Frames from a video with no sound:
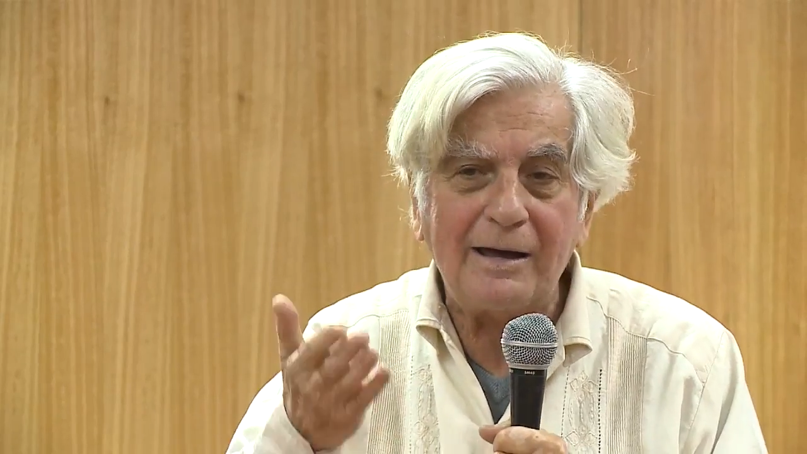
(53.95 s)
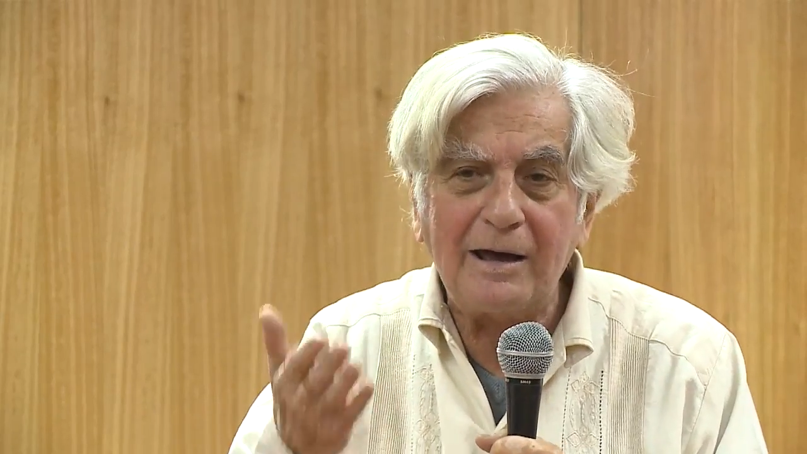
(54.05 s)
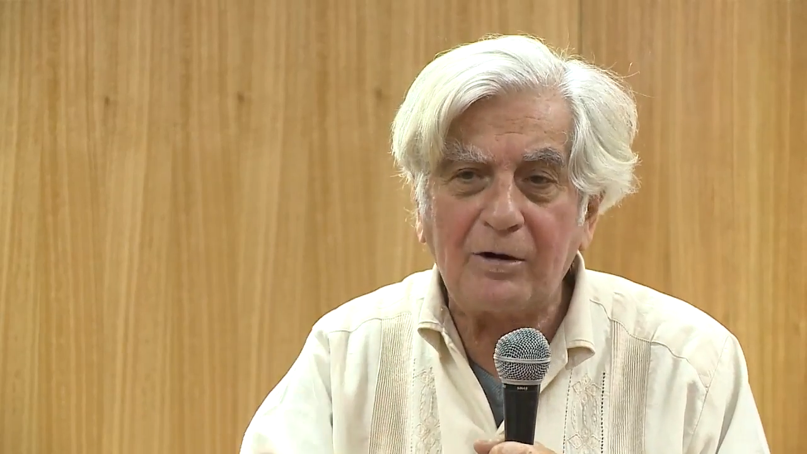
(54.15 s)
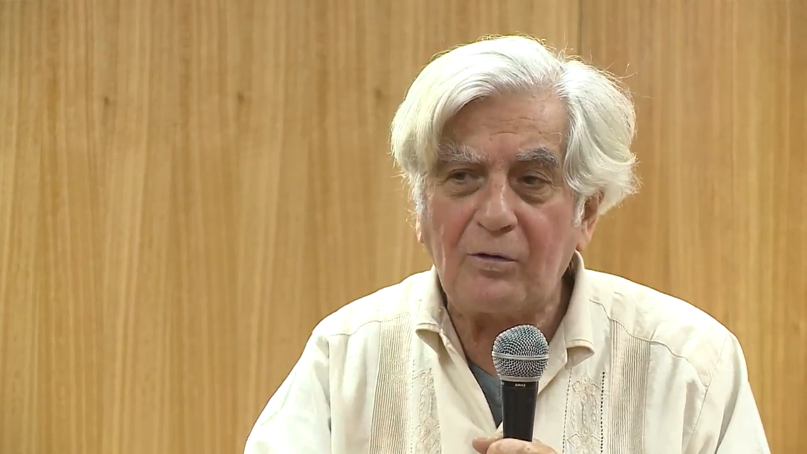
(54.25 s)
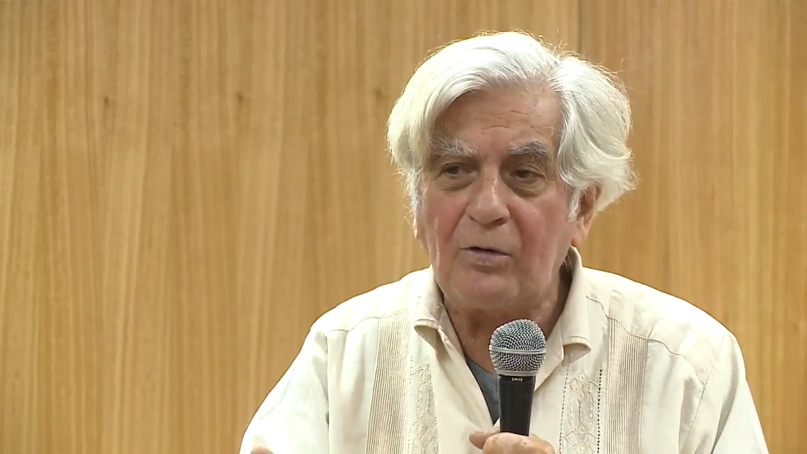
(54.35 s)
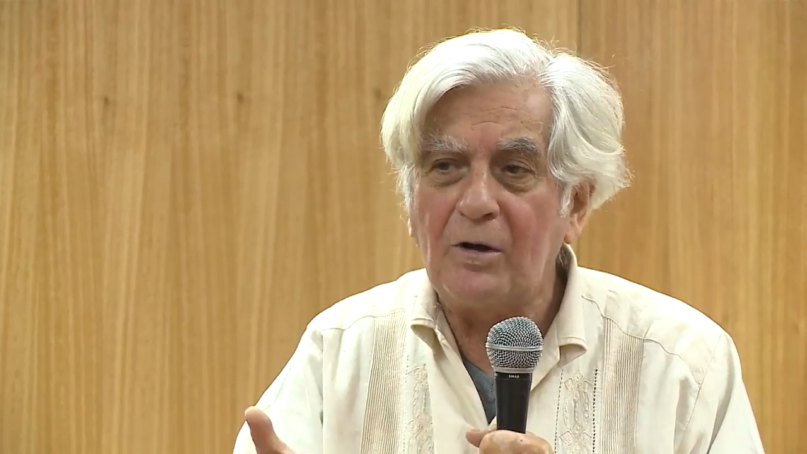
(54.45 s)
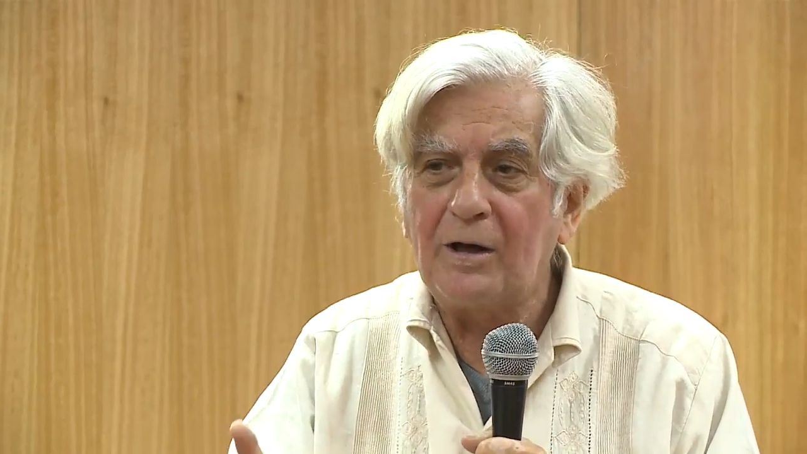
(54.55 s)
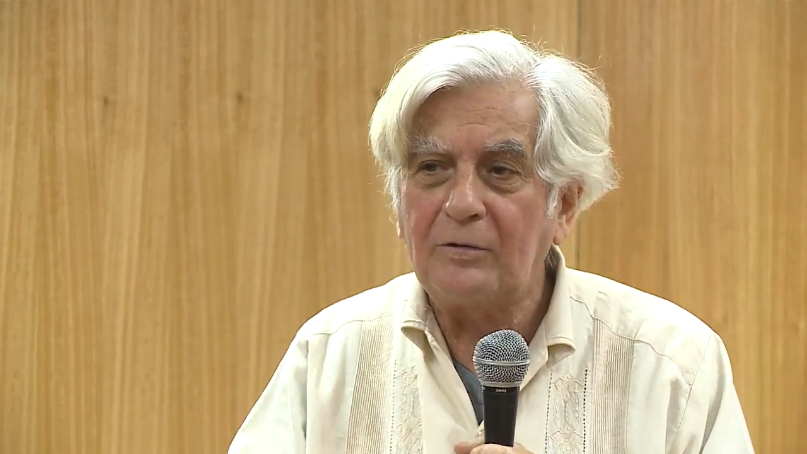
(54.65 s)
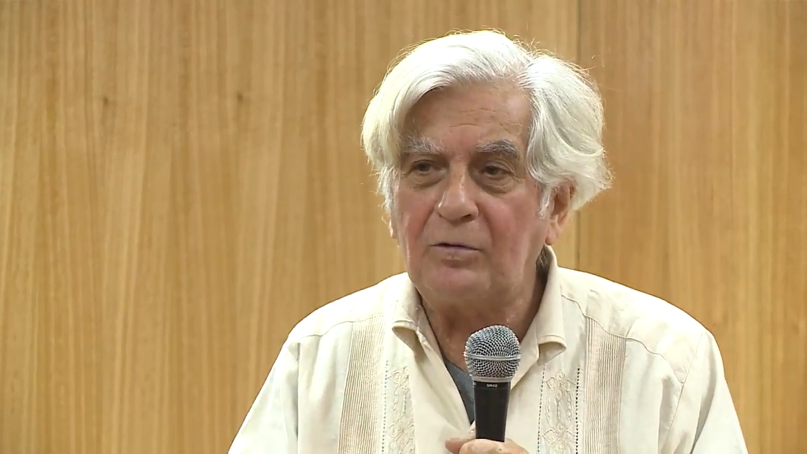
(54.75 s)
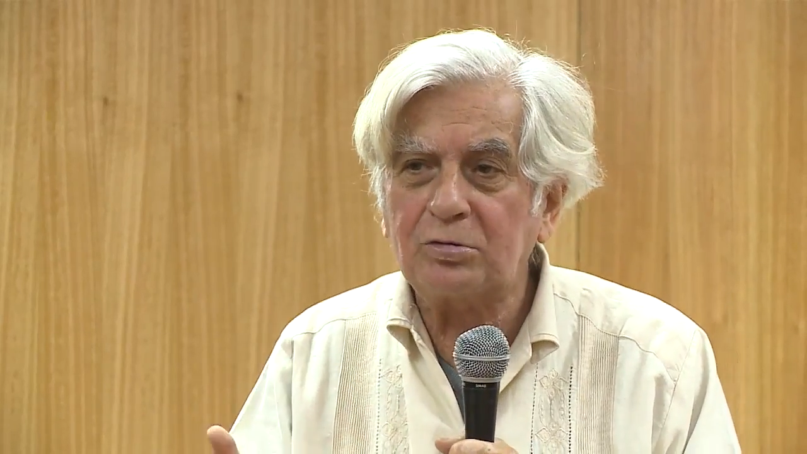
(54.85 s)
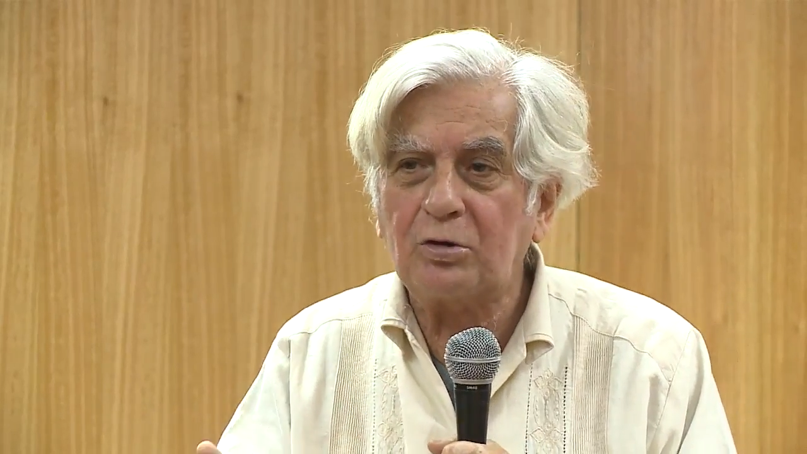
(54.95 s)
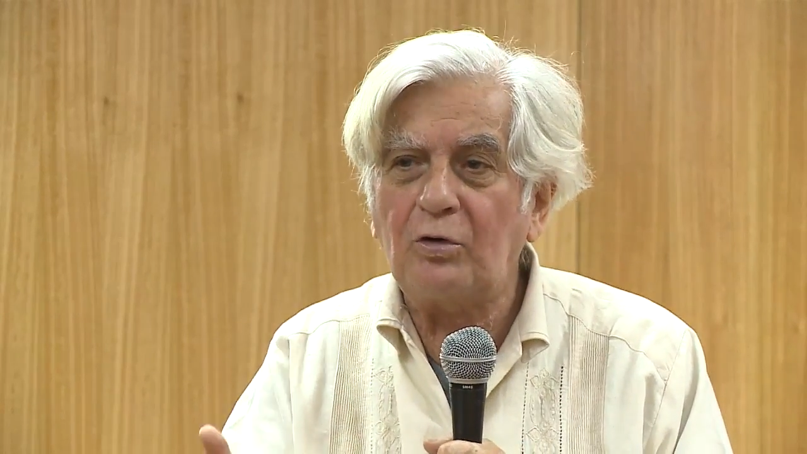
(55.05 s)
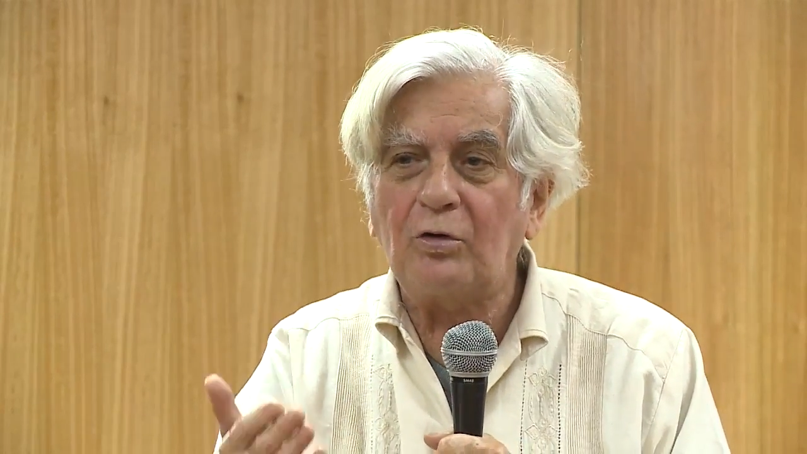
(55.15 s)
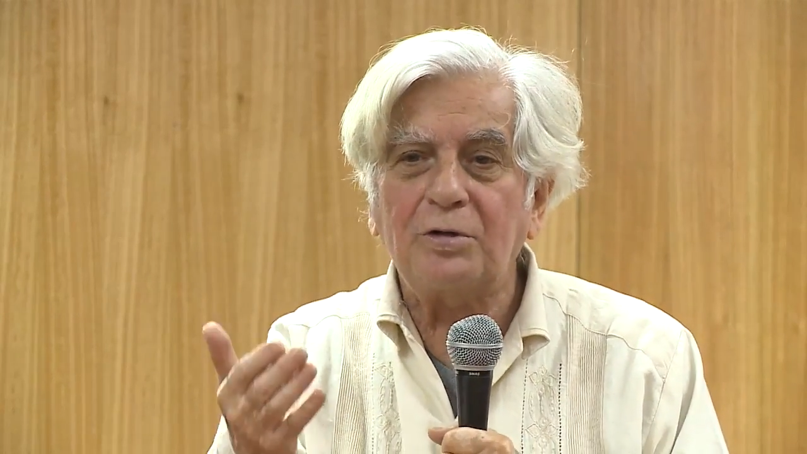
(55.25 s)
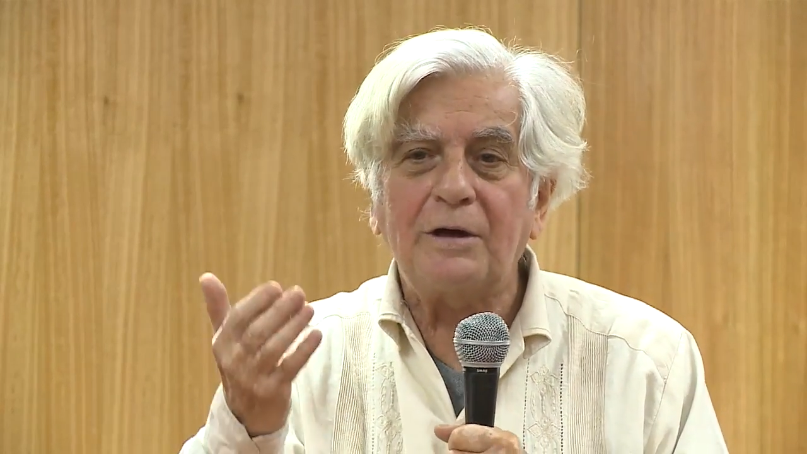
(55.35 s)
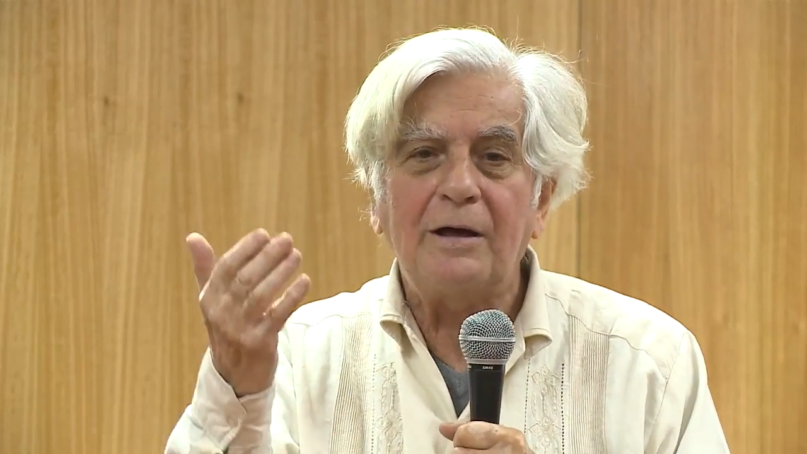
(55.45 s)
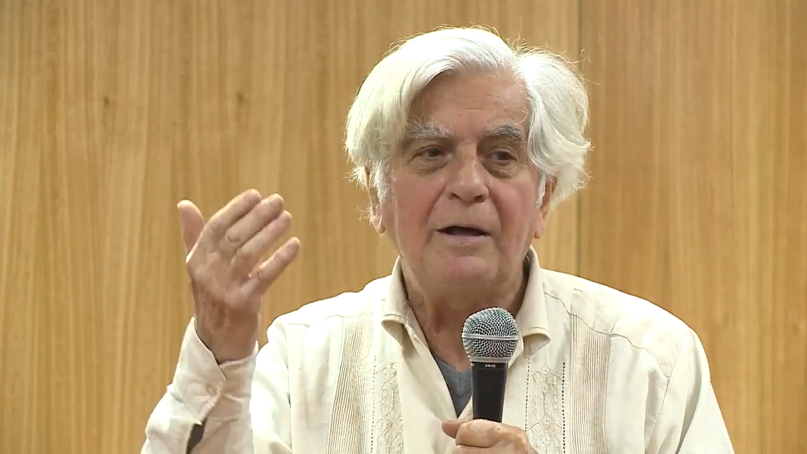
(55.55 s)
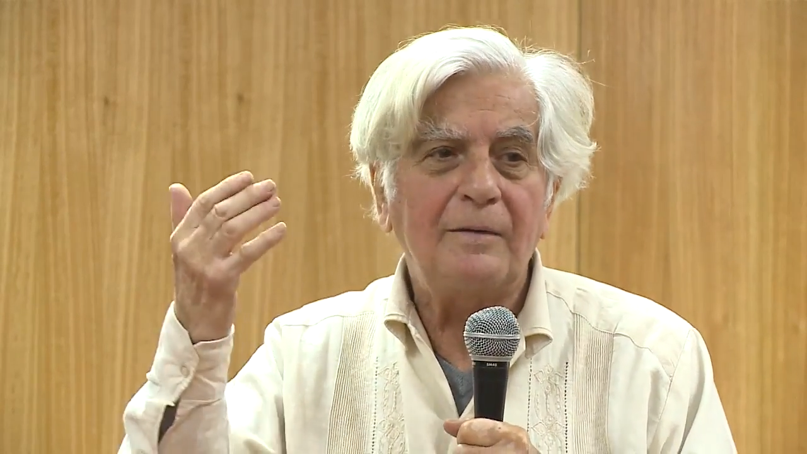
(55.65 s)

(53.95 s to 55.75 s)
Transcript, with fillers: eco, no solo de